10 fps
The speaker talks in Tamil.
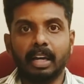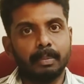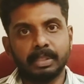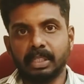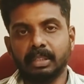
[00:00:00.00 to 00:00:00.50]

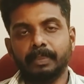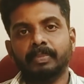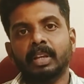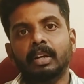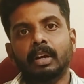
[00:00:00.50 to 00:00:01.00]
ஆரம்பிச்சிருது
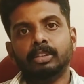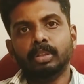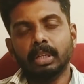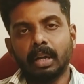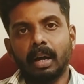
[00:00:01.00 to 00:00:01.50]
ஸோ
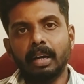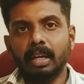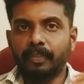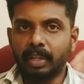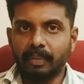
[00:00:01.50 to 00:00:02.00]
அந்த கார்டு
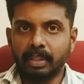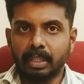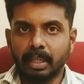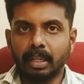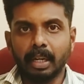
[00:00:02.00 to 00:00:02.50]
லெப்ட்ல
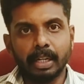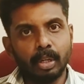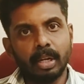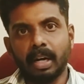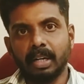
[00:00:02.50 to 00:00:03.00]
வந்துட்டு இருக்கு
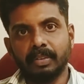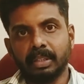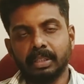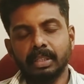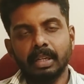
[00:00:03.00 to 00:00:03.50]
ரைட்லயும் கார்டு
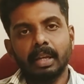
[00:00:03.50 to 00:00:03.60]
வருது